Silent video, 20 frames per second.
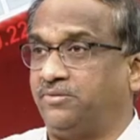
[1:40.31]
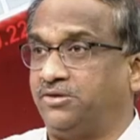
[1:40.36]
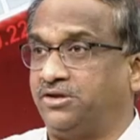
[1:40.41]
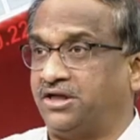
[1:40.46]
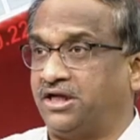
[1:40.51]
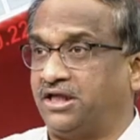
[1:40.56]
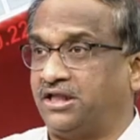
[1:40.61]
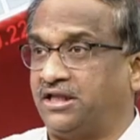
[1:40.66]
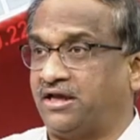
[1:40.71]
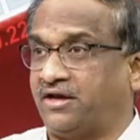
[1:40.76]

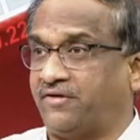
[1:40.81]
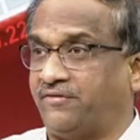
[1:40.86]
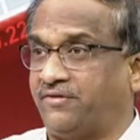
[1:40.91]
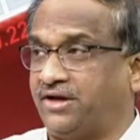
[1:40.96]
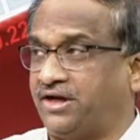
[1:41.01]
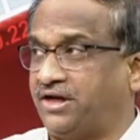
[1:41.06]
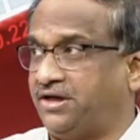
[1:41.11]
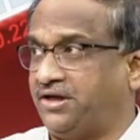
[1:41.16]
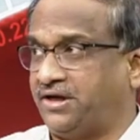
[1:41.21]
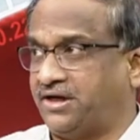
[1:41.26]
ముదిరాజులకి
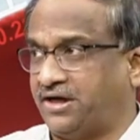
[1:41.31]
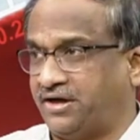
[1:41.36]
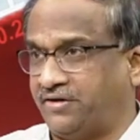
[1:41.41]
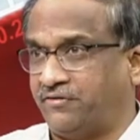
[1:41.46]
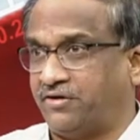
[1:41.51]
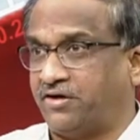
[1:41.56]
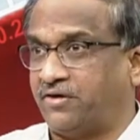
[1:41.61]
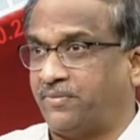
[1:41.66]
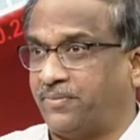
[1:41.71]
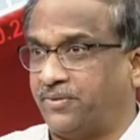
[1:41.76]
వరకు టికెట్
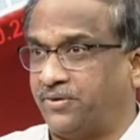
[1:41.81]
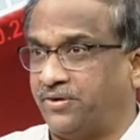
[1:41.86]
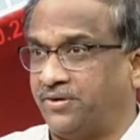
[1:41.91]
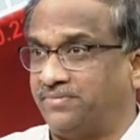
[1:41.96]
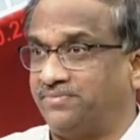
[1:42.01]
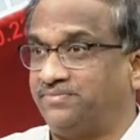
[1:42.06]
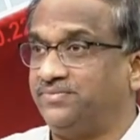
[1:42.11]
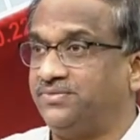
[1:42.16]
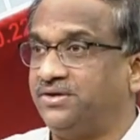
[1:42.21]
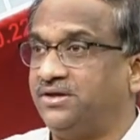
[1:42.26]

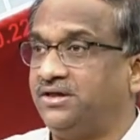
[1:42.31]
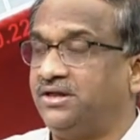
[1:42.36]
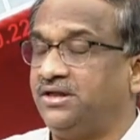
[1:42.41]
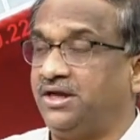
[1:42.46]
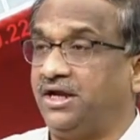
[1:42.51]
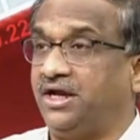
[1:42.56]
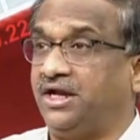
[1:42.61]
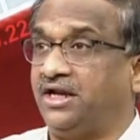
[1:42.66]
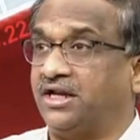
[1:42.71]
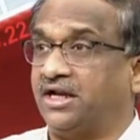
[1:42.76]
ఇవ్వకపోవడం
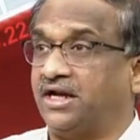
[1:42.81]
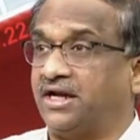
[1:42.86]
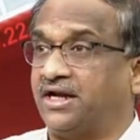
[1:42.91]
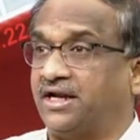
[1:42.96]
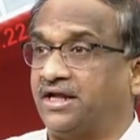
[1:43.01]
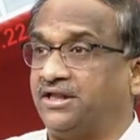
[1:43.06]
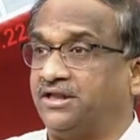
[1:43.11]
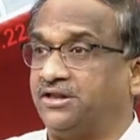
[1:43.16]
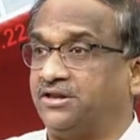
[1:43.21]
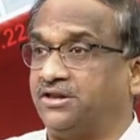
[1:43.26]
ఈటల
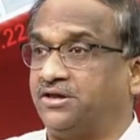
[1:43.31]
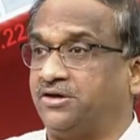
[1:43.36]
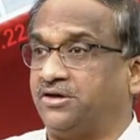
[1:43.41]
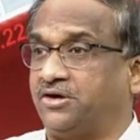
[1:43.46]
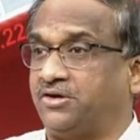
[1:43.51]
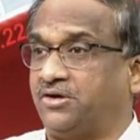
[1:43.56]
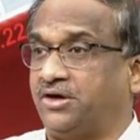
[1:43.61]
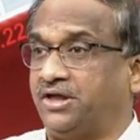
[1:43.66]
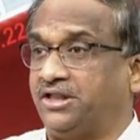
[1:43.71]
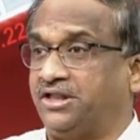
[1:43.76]
రాజేందర్
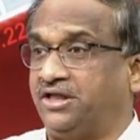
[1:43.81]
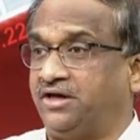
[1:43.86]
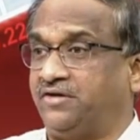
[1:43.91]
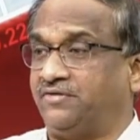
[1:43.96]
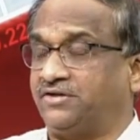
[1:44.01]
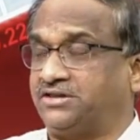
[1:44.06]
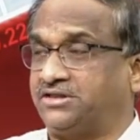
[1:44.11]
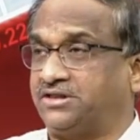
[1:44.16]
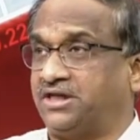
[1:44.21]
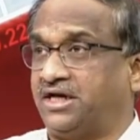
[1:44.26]
ఎదిగి
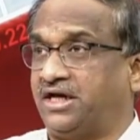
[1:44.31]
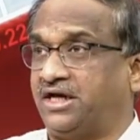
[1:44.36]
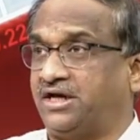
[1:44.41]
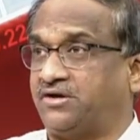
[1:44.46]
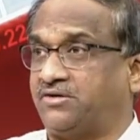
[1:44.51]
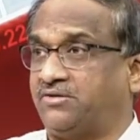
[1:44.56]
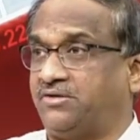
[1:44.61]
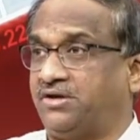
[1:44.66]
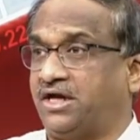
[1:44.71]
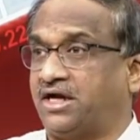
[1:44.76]
వచ్చే
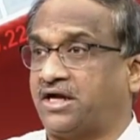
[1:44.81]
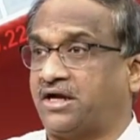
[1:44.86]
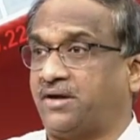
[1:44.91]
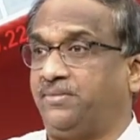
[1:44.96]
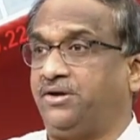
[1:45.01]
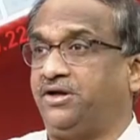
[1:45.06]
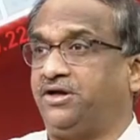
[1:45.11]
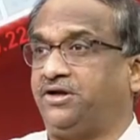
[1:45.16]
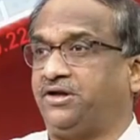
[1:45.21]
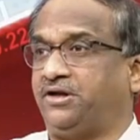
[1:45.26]
నాయకుని ఆ
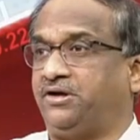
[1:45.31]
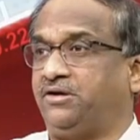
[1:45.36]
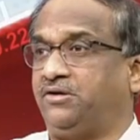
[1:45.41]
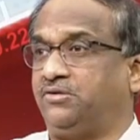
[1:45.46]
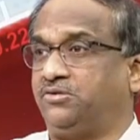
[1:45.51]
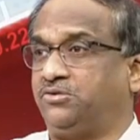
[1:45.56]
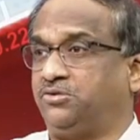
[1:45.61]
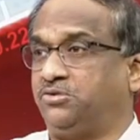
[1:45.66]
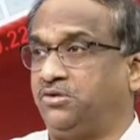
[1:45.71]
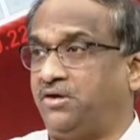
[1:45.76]

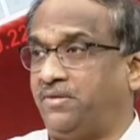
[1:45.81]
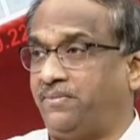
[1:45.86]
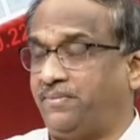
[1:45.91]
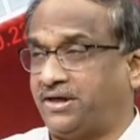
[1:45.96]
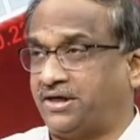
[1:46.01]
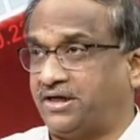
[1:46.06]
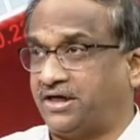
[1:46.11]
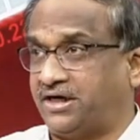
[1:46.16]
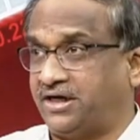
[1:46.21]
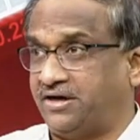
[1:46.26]
కమ్యూనిటీలో దూరం
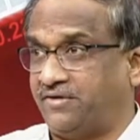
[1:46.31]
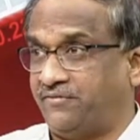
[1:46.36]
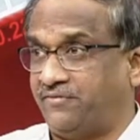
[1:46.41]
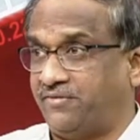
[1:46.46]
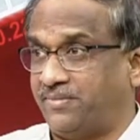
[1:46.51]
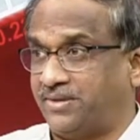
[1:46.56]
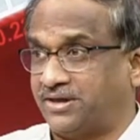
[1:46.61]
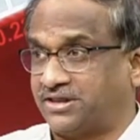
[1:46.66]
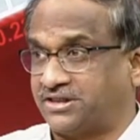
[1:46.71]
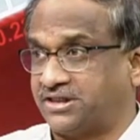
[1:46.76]
పెట్టాడన్న
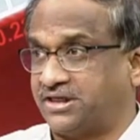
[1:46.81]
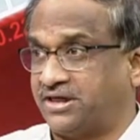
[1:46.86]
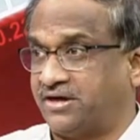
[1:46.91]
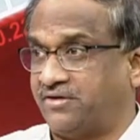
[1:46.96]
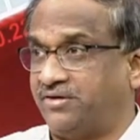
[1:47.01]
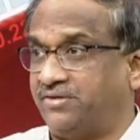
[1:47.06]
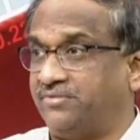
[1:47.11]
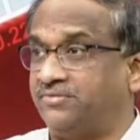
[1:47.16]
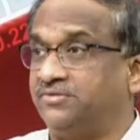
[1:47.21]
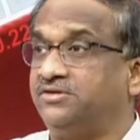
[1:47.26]
విమర్శ
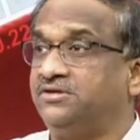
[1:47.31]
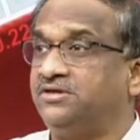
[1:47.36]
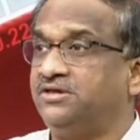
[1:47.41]
రావడం